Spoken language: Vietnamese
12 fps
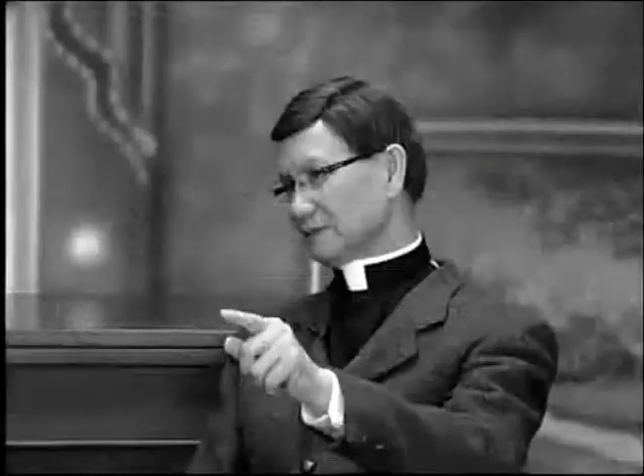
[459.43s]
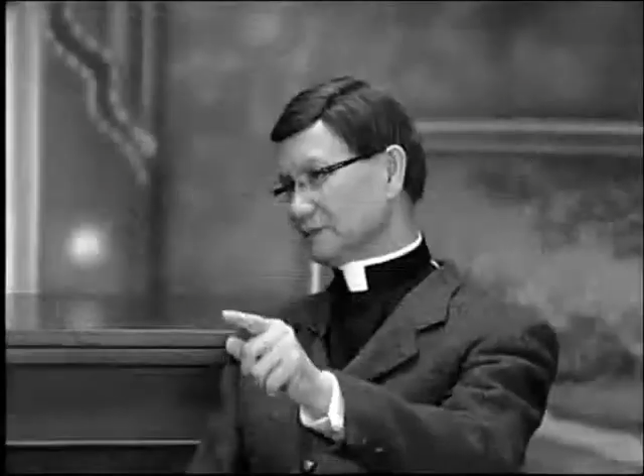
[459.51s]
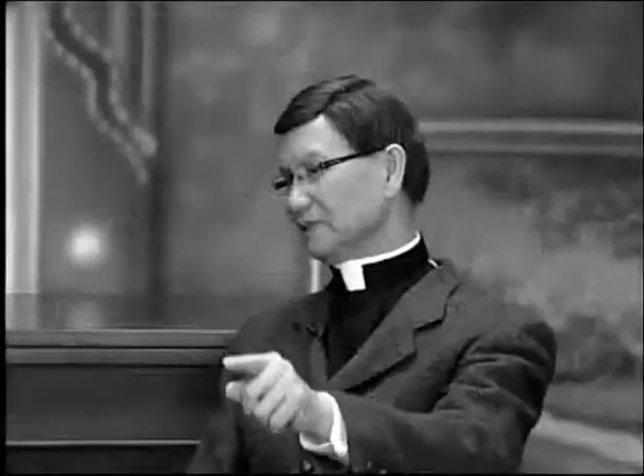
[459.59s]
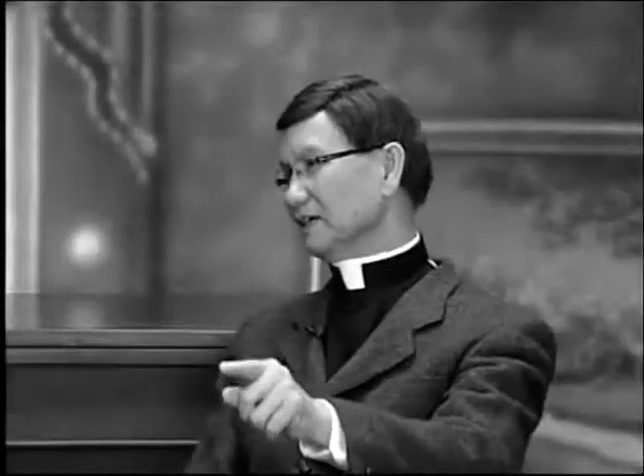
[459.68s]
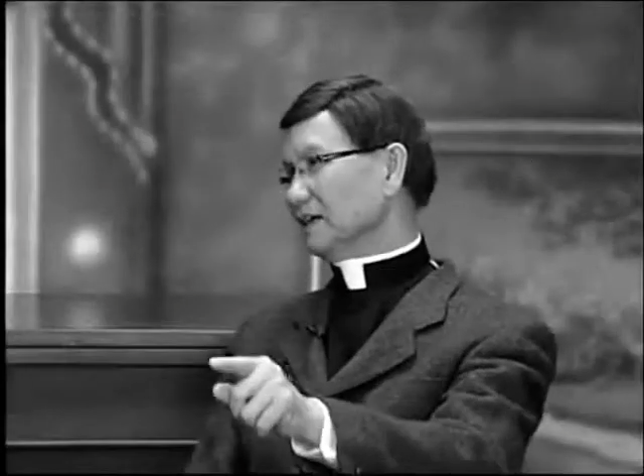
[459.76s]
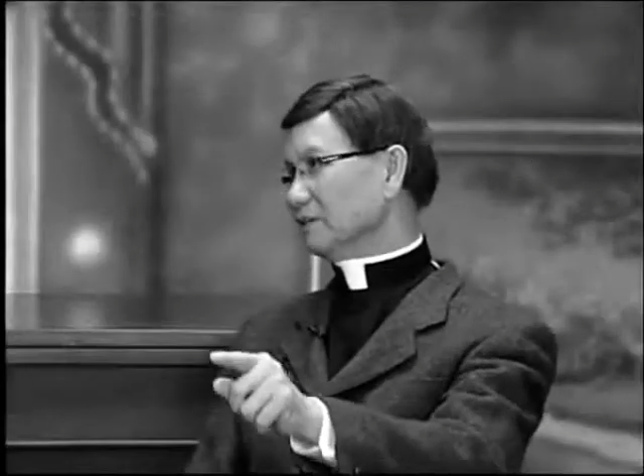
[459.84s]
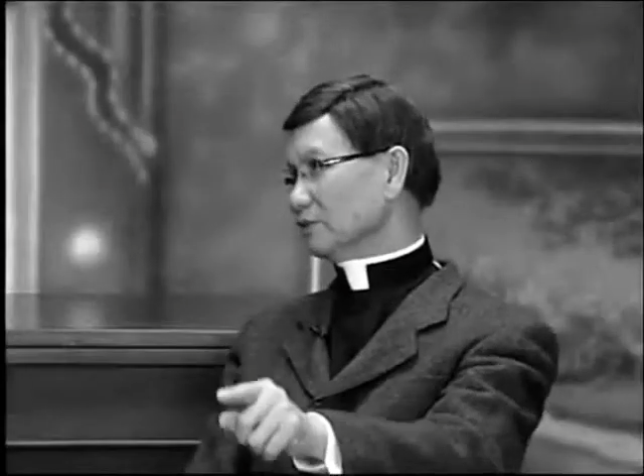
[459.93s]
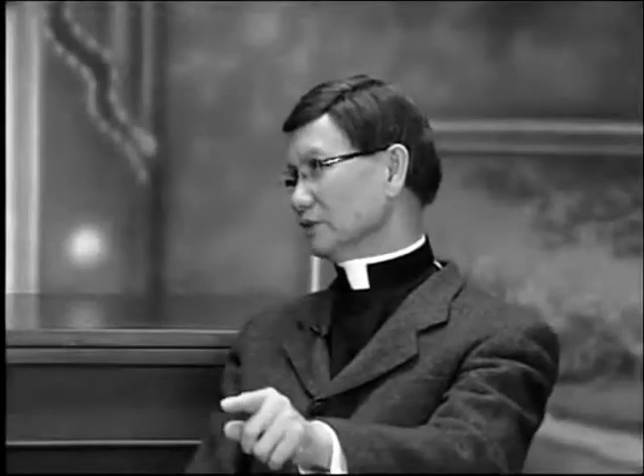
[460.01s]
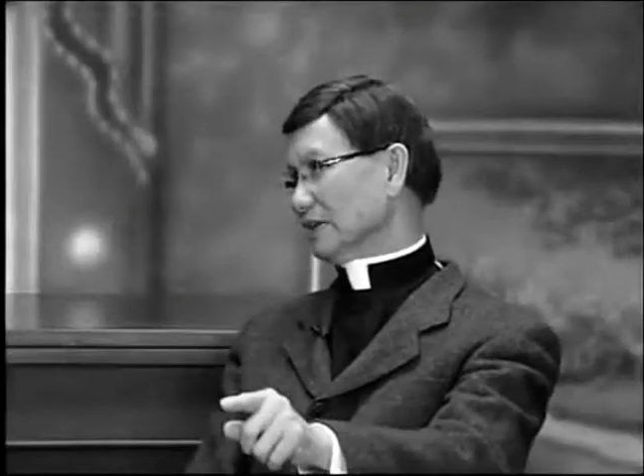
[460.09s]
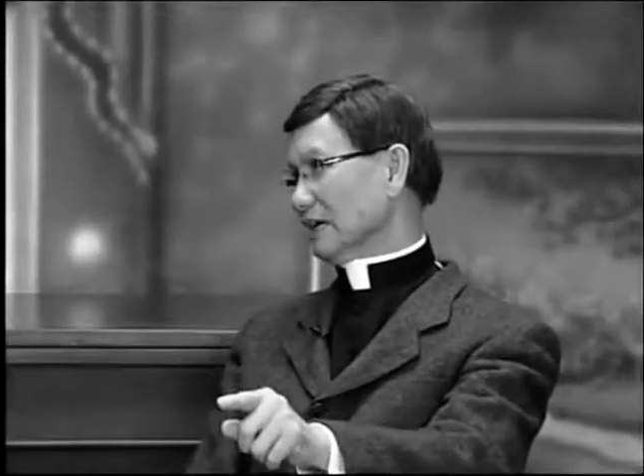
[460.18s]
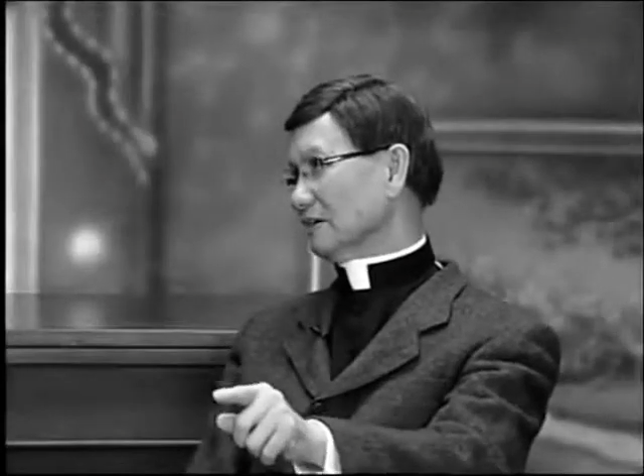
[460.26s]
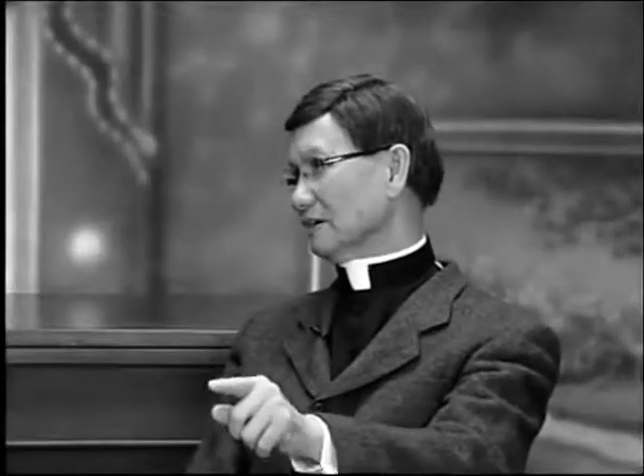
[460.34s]
mà bây giờ
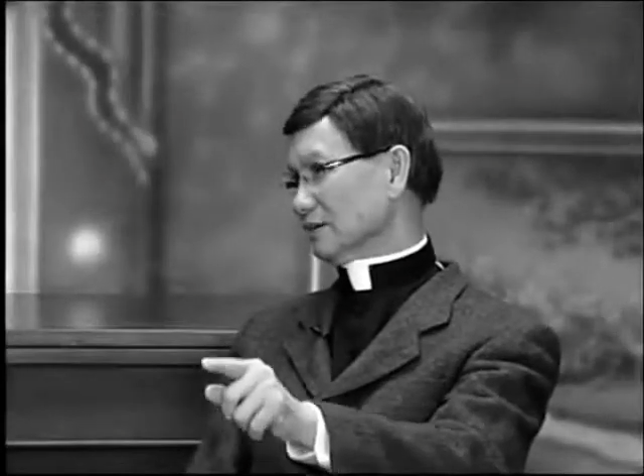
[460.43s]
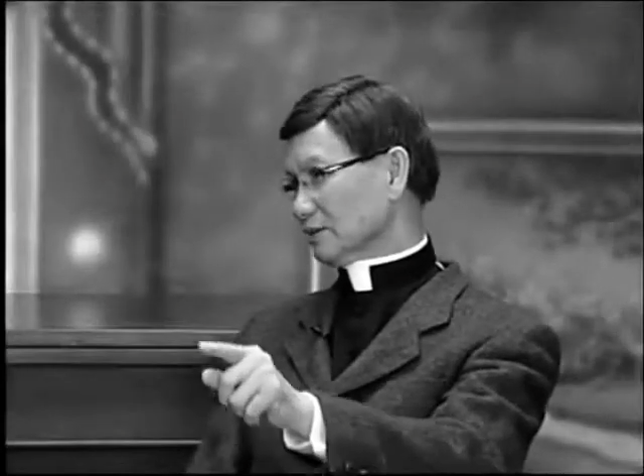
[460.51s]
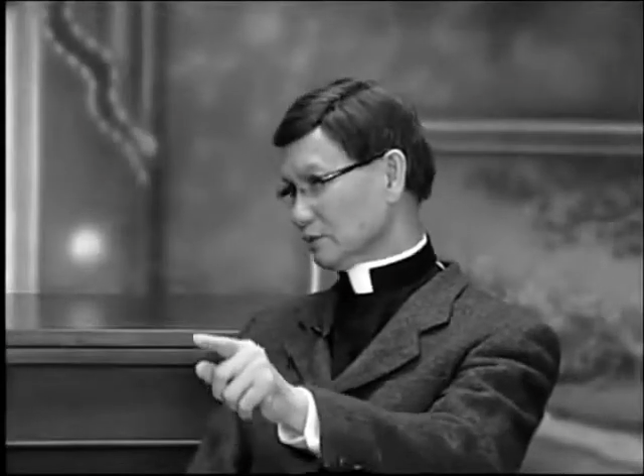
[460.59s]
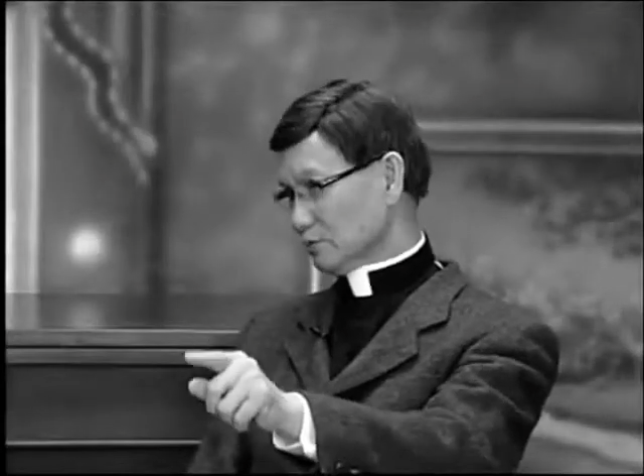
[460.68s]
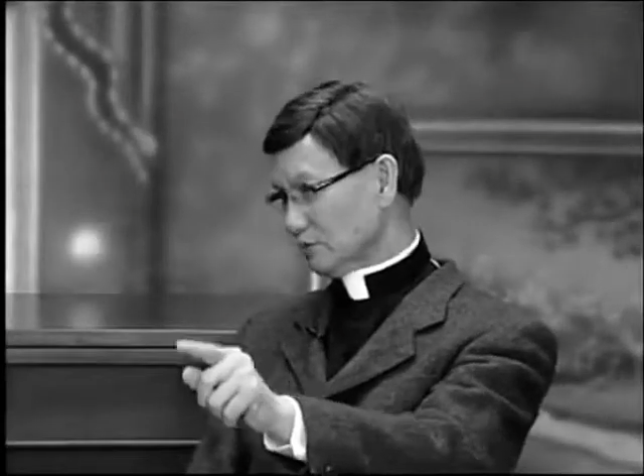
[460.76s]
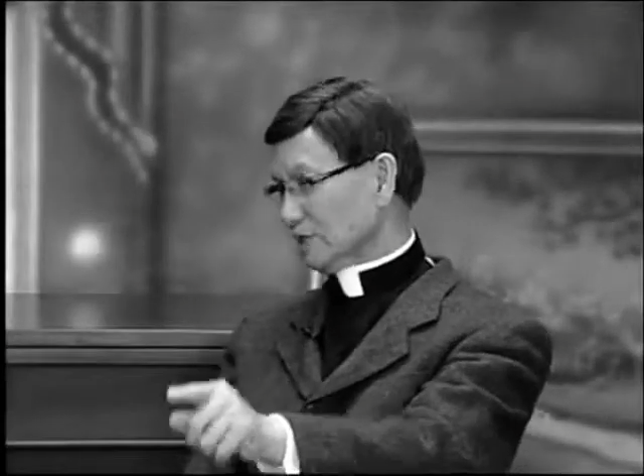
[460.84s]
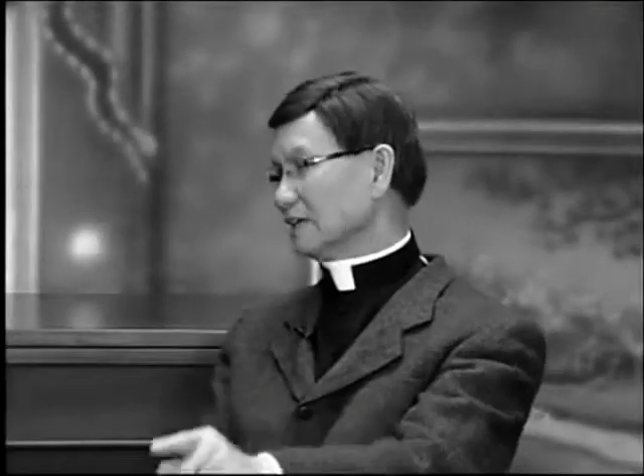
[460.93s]
Hồi giáo lại cũng